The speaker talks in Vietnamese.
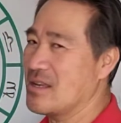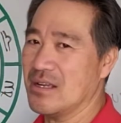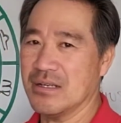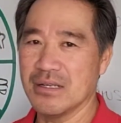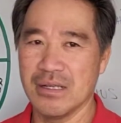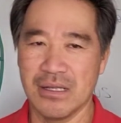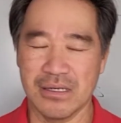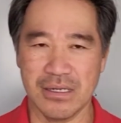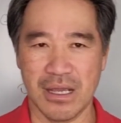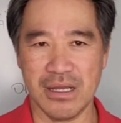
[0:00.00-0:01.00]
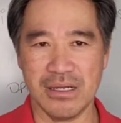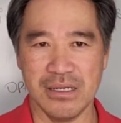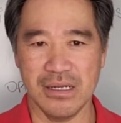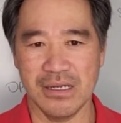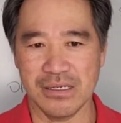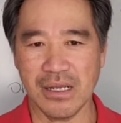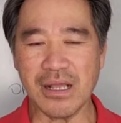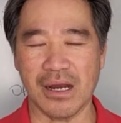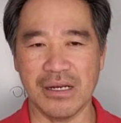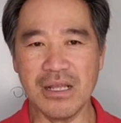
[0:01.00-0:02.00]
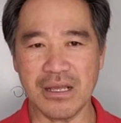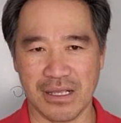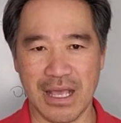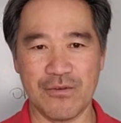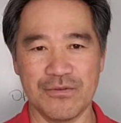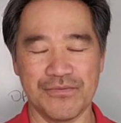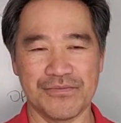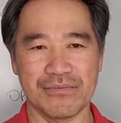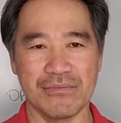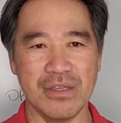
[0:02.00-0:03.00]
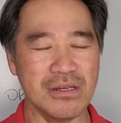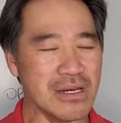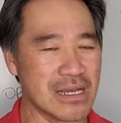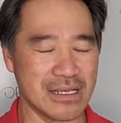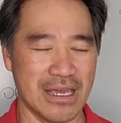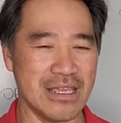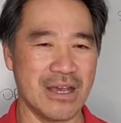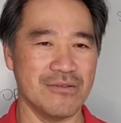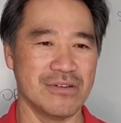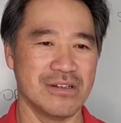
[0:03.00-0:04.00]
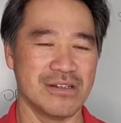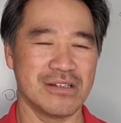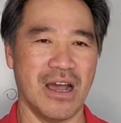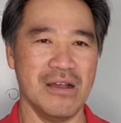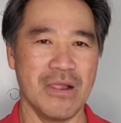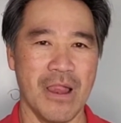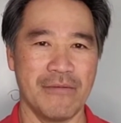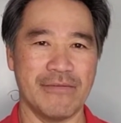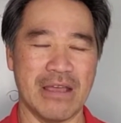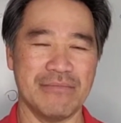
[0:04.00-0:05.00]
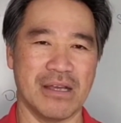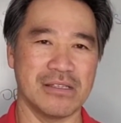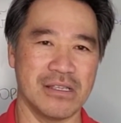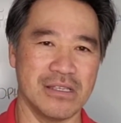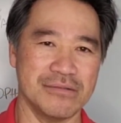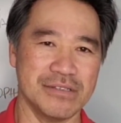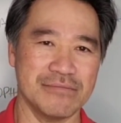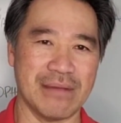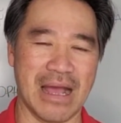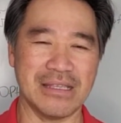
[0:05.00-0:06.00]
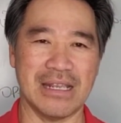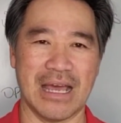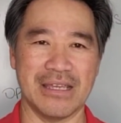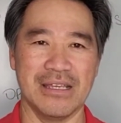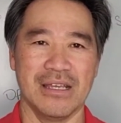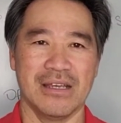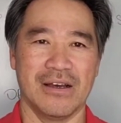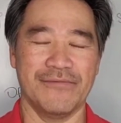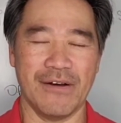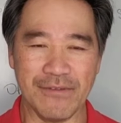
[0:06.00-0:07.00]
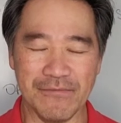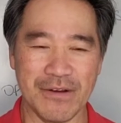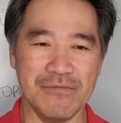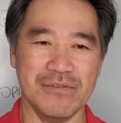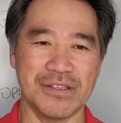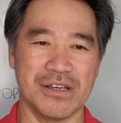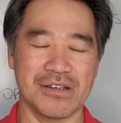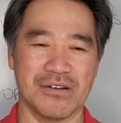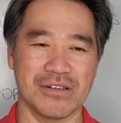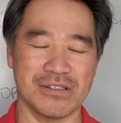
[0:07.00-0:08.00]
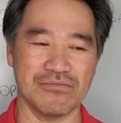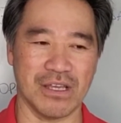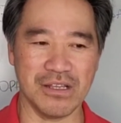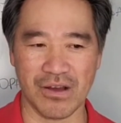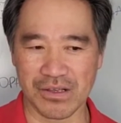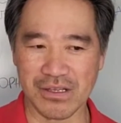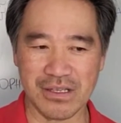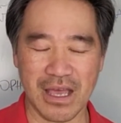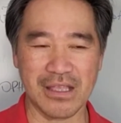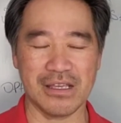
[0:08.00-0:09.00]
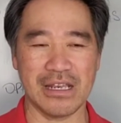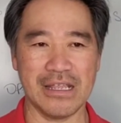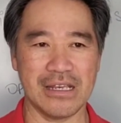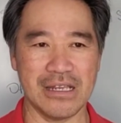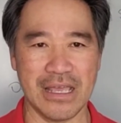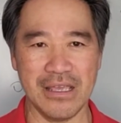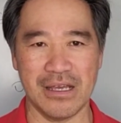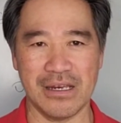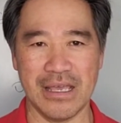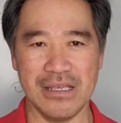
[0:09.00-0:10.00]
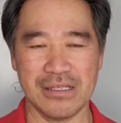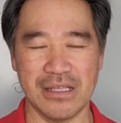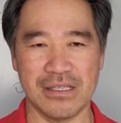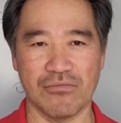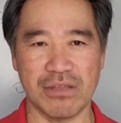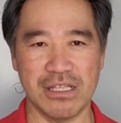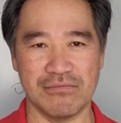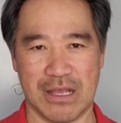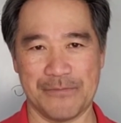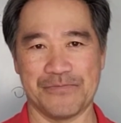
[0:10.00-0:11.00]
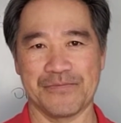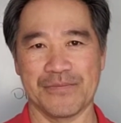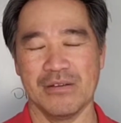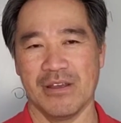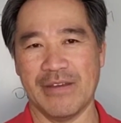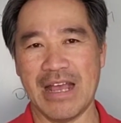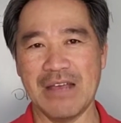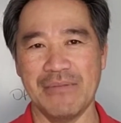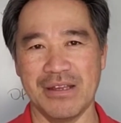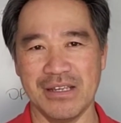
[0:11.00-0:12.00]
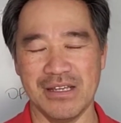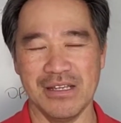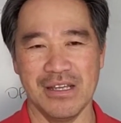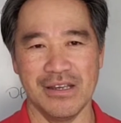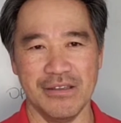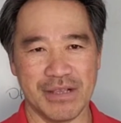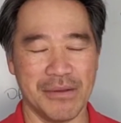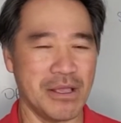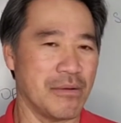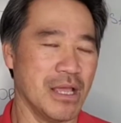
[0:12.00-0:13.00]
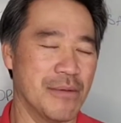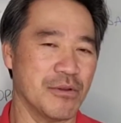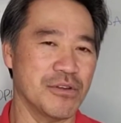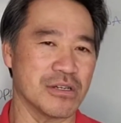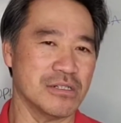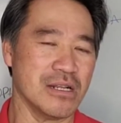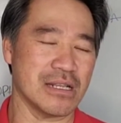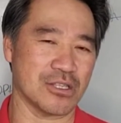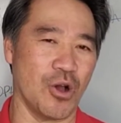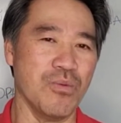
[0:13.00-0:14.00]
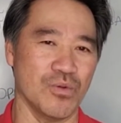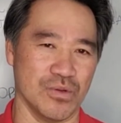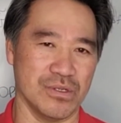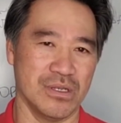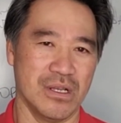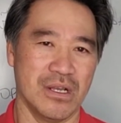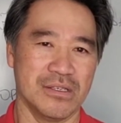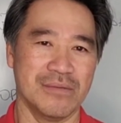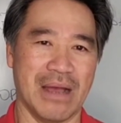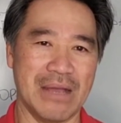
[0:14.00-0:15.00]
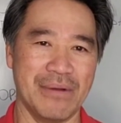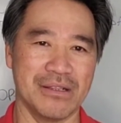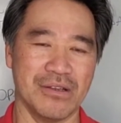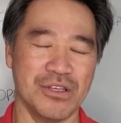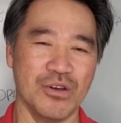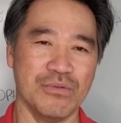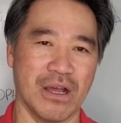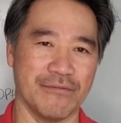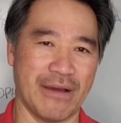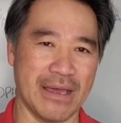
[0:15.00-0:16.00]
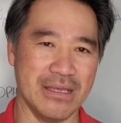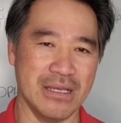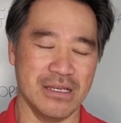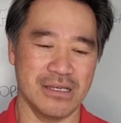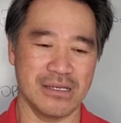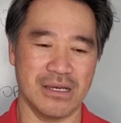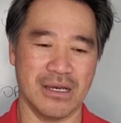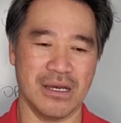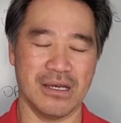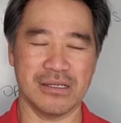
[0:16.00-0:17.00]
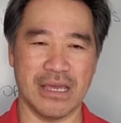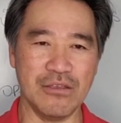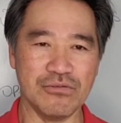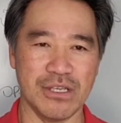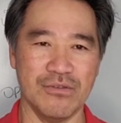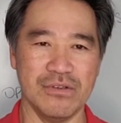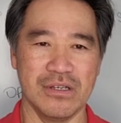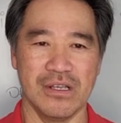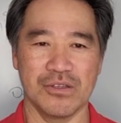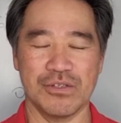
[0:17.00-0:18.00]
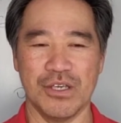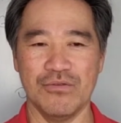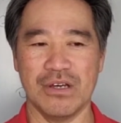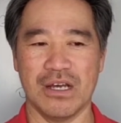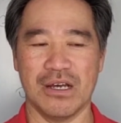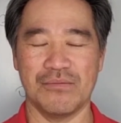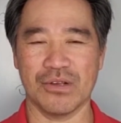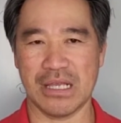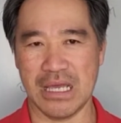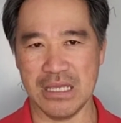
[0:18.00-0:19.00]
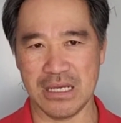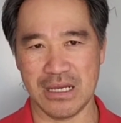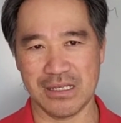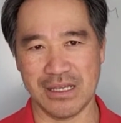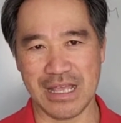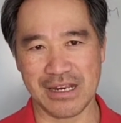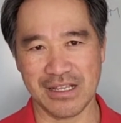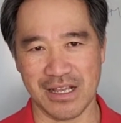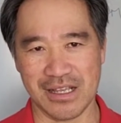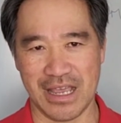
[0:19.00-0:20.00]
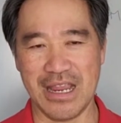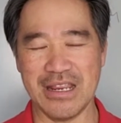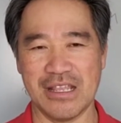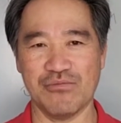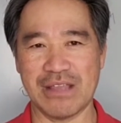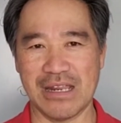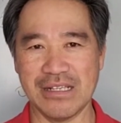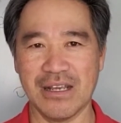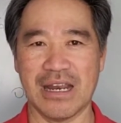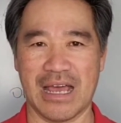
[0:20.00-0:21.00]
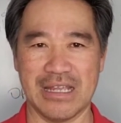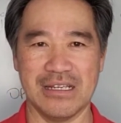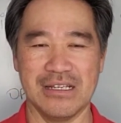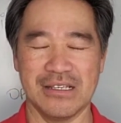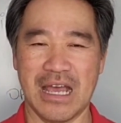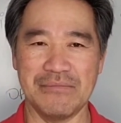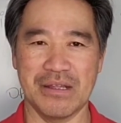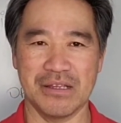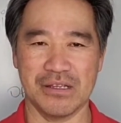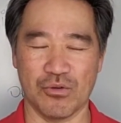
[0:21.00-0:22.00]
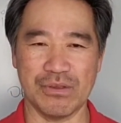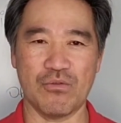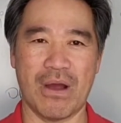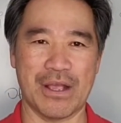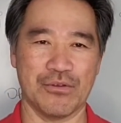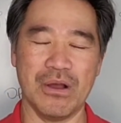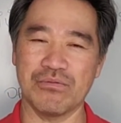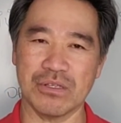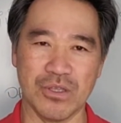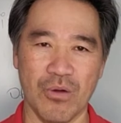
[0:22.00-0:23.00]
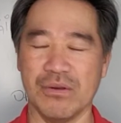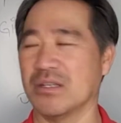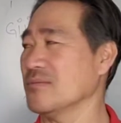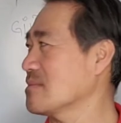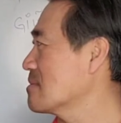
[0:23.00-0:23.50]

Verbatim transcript: đó nó nó gần nó rất gần nhau nhưng rất là kỹ nhau đó vì vậy mà nhân nhân mã thì lại à, phóng phóng phóng còn song tử ngồi cứ kế, cứ lấy lấy à, lấy tin thông tin trong màn vì vậy hai bên đó nếu kết hợp nhau kết hợp nhau được rất là tốt luôn nhưng mà hai bên có những lúc cần phải uh, nghỉ chút xíu chút xíu uh, một cái uh, thời gian nên cần nghỉ để chúng ta lấy sức lại chứ hai bên đụng nhau hoài cũng không có tốt nữa